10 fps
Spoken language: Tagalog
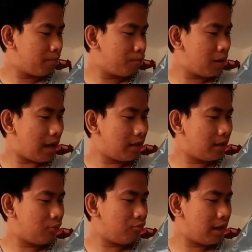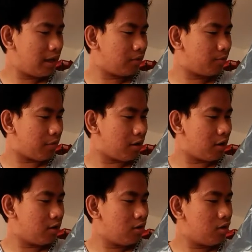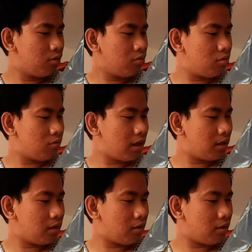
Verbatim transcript: Blondie wigs for woman